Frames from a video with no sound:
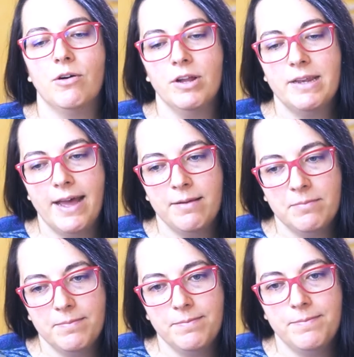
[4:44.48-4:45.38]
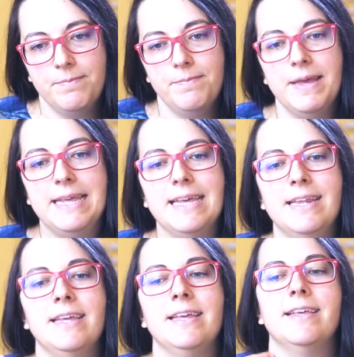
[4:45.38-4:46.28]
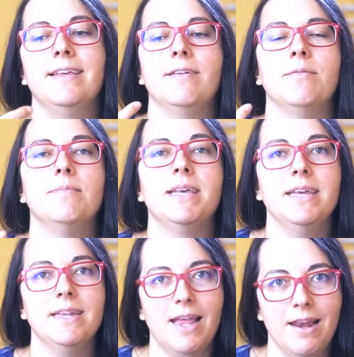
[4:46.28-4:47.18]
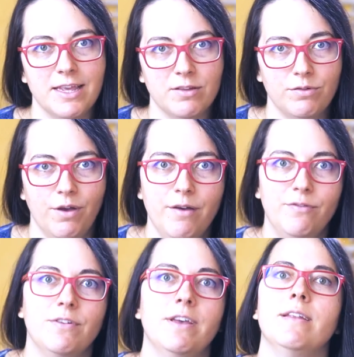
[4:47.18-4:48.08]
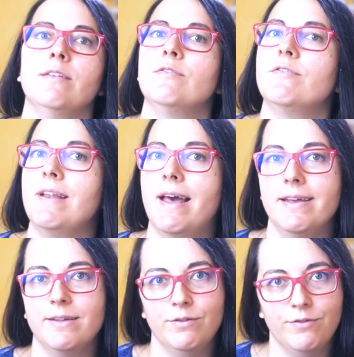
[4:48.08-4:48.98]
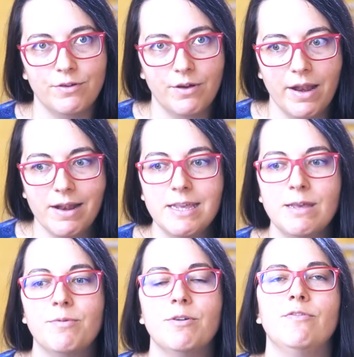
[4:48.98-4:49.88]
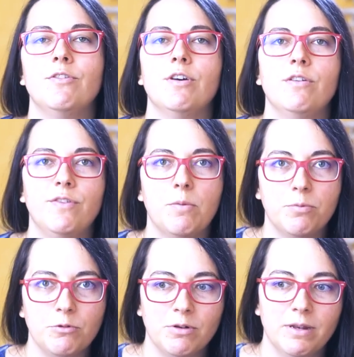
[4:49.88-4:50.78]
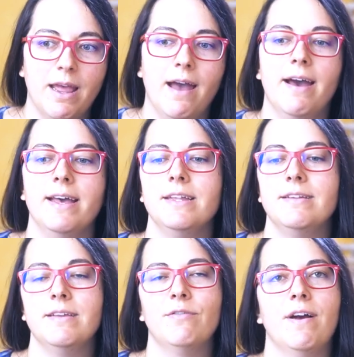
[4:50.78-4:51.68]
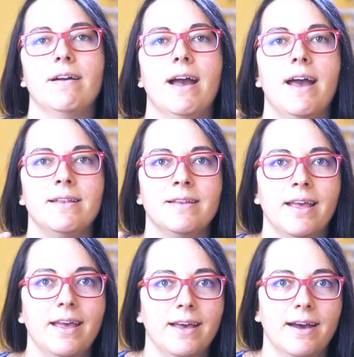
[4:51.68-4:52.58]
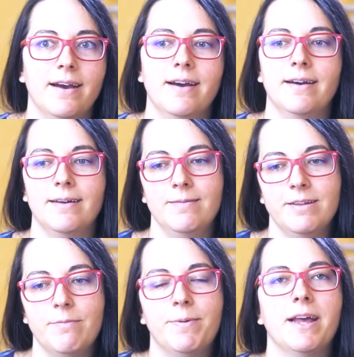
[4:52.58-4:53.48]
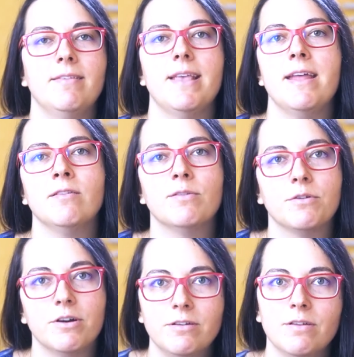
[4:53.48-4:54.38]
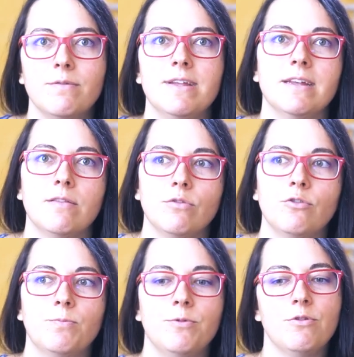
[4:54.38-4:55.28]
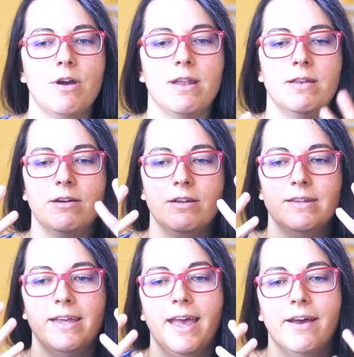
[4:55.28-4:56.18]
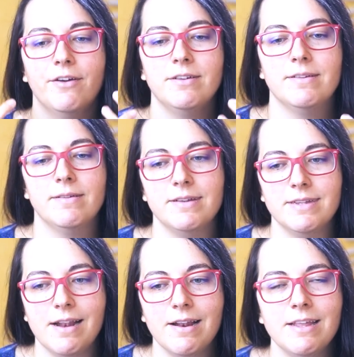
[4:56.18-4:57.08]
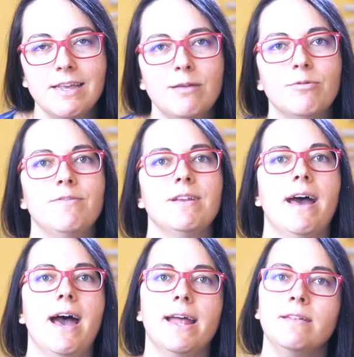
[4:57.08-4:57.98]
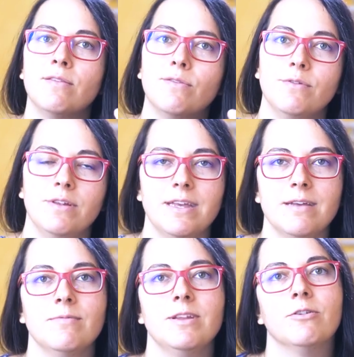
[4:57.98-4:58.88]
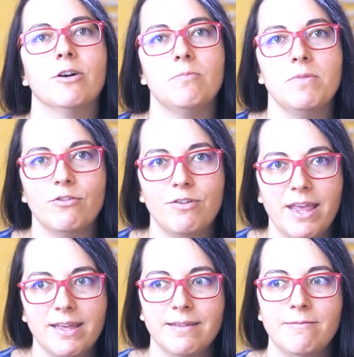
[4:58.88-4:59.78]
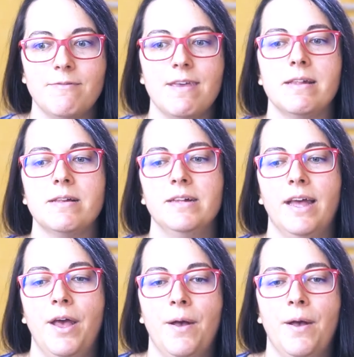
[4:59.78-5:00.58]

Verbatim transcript: Und dann beginne ich mich innerlich zu öffnen, vielleicht für Liebe, für Verbundenheit. Ich fange an, äh, die Präsenz Gottes wieder zu spüren und, und die Liebe wieder anzunehmen, die Gott mir schenken will.